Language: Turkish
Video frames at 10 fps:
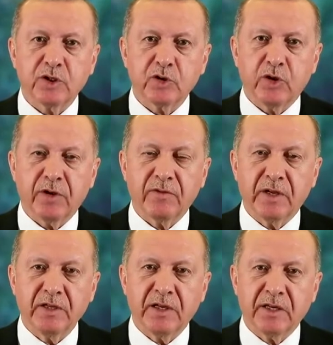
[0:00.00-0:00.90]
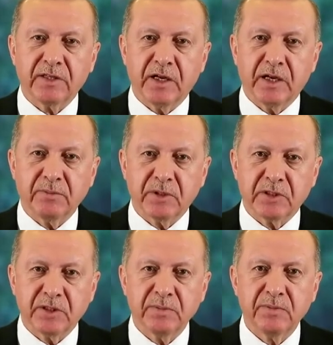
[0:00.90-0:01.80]
görevlerin
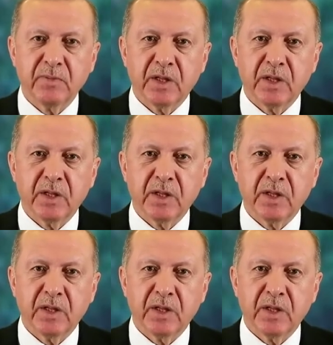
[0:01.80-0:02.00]
ertelenmesi,